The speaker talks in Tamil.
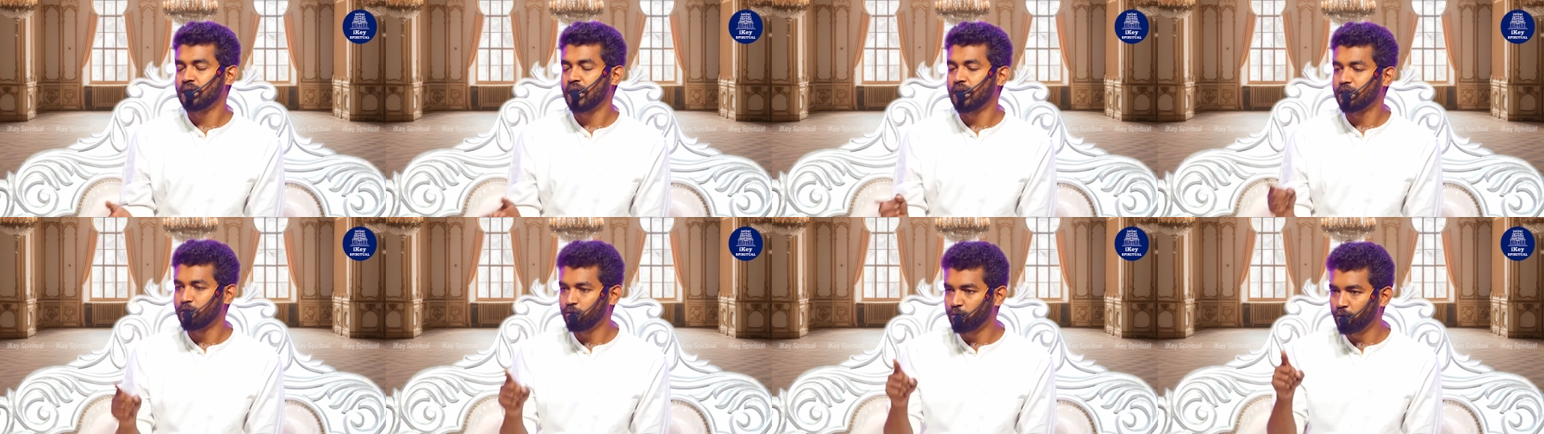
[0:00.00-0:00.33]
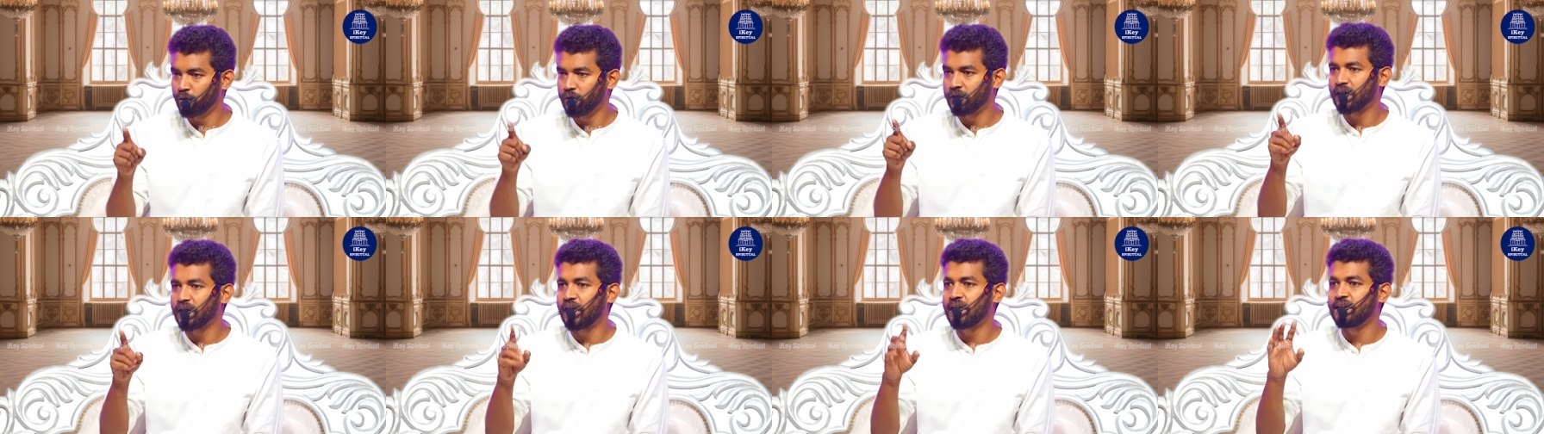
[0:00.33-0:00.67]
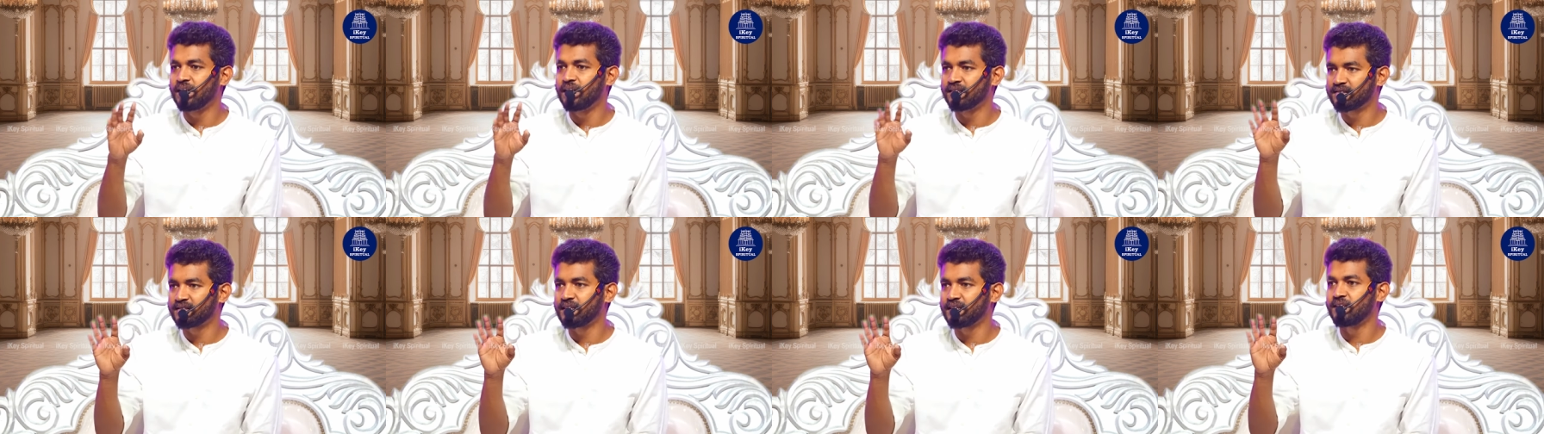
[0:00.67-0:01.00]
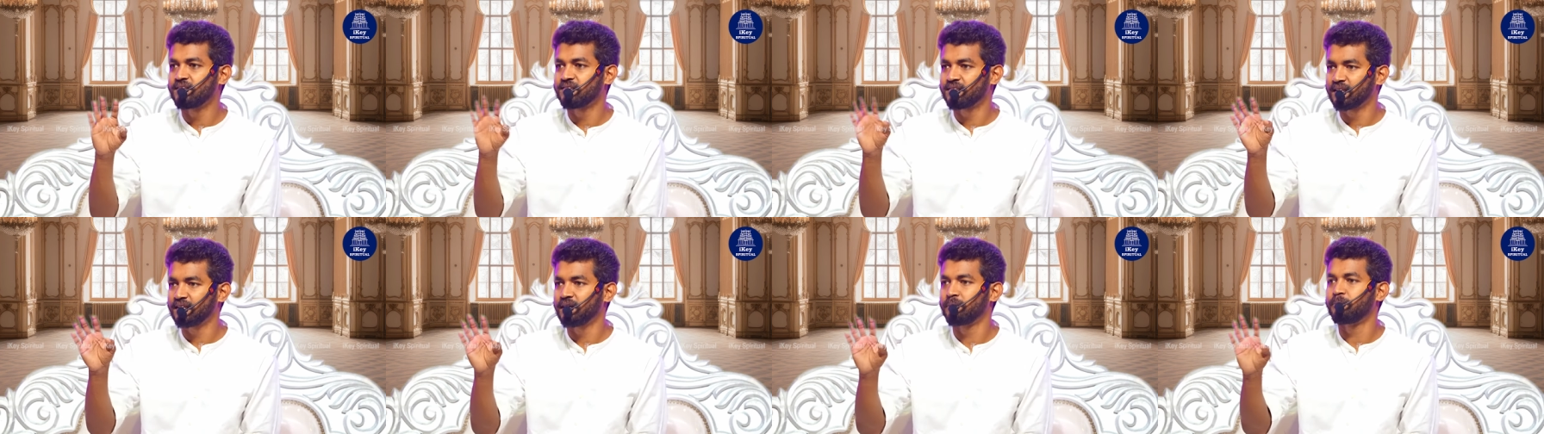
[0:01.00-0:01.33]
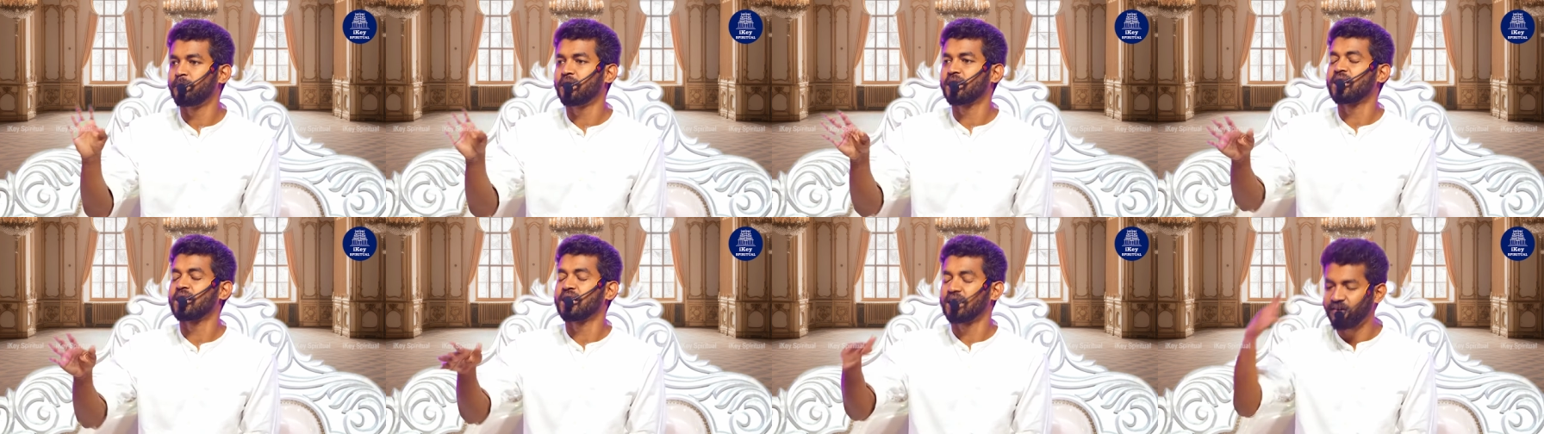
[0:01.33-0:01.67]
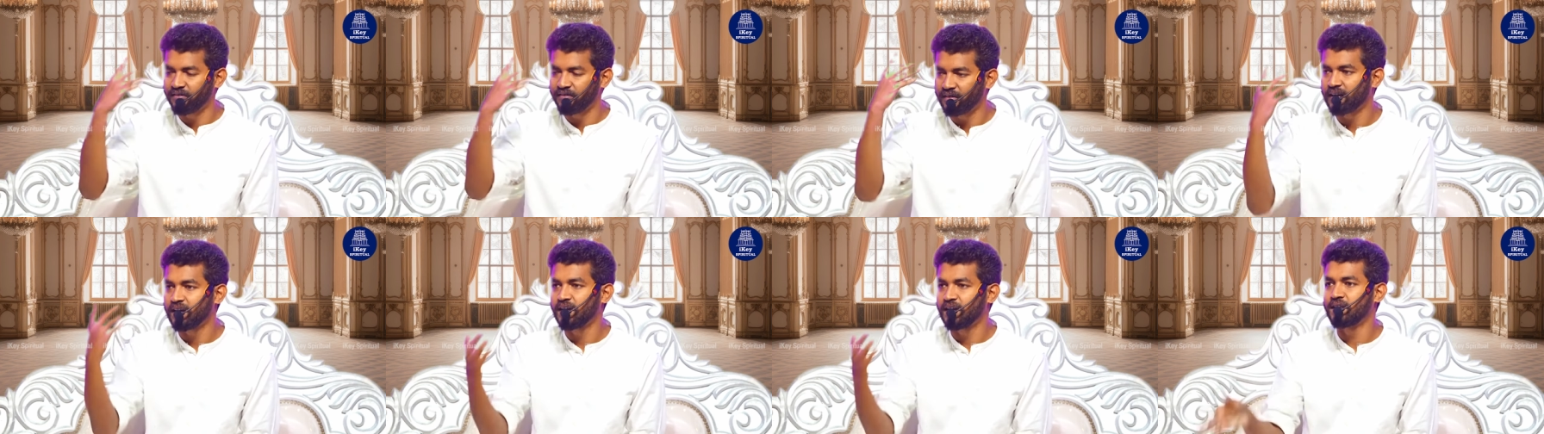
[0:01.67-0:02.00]
அது உங்களுக்காக டெஸ்டைன் செய்யப்படலைன்னா
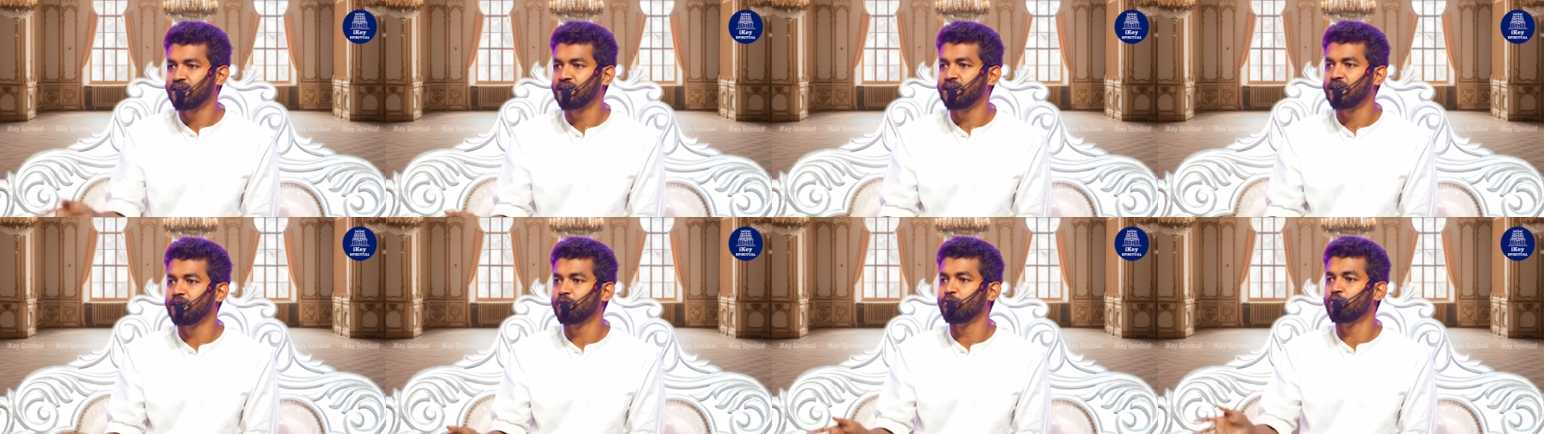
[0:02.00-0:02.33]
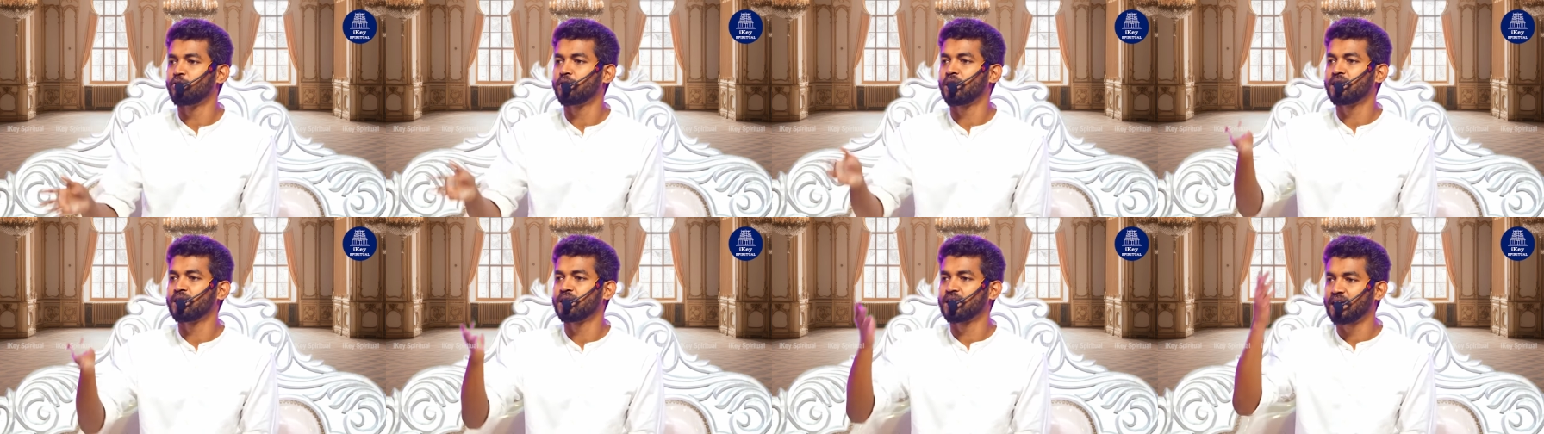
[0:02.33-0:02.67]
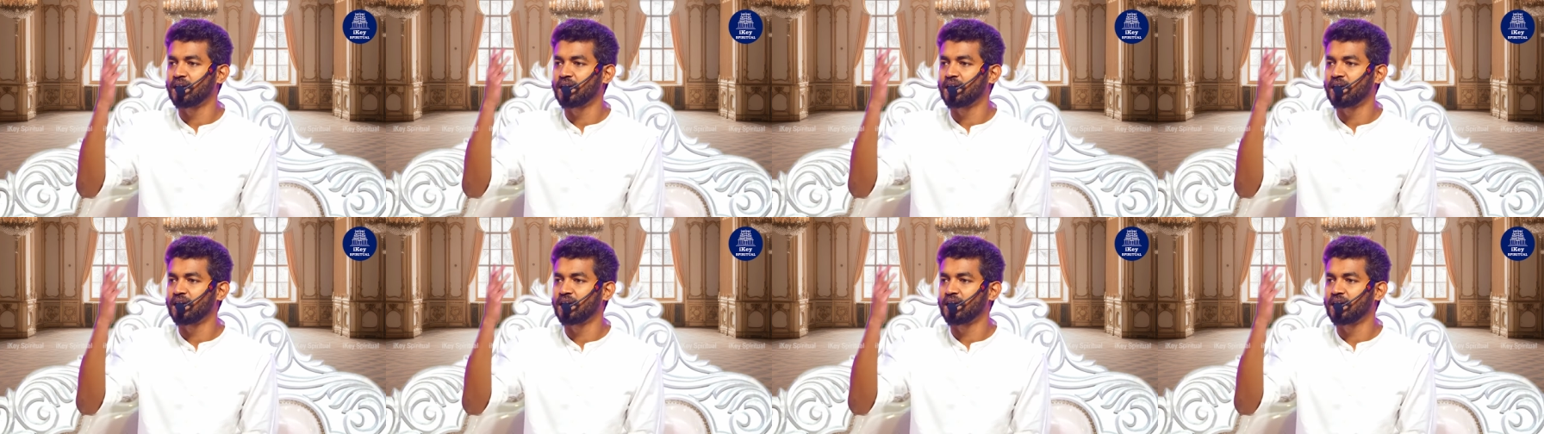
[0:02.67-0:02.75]
வராது நீங்க உட்காந்து